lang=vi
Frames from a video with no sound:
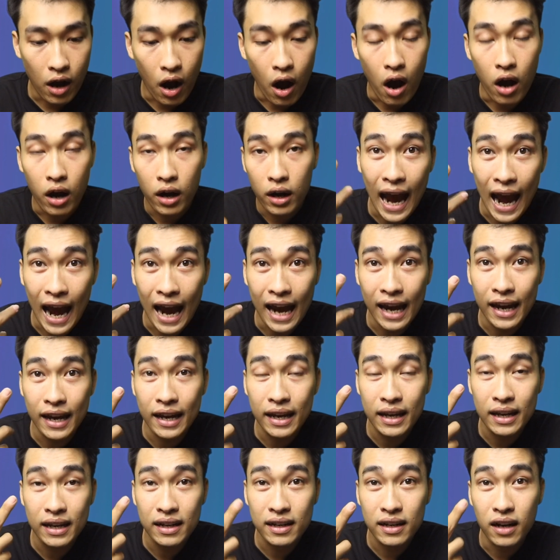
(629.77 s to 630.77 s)
Còn
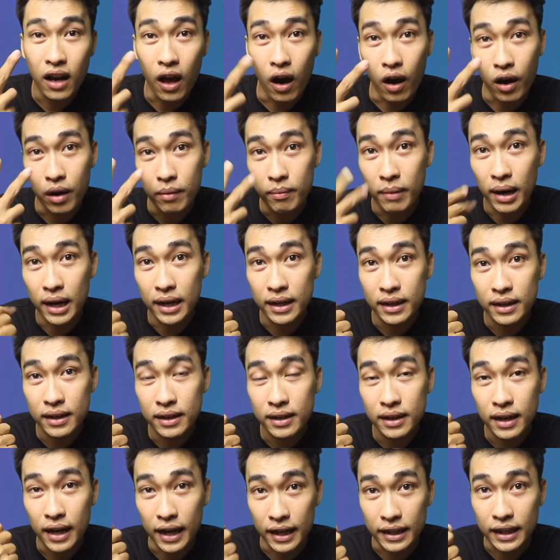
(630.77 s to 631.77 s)
hai loại
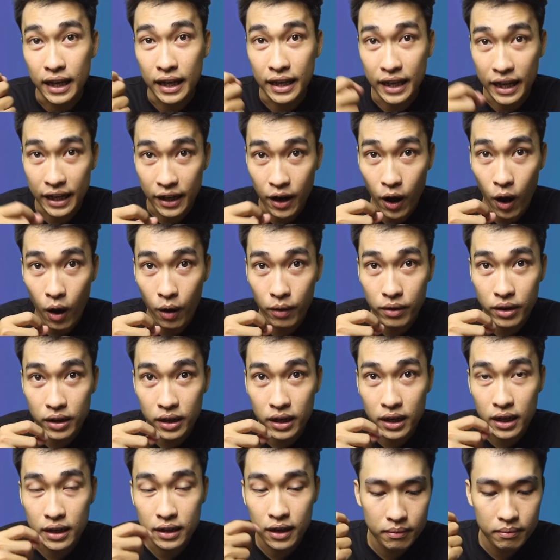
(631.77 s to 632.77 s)
bình hiển thị nhiệt độ nữa,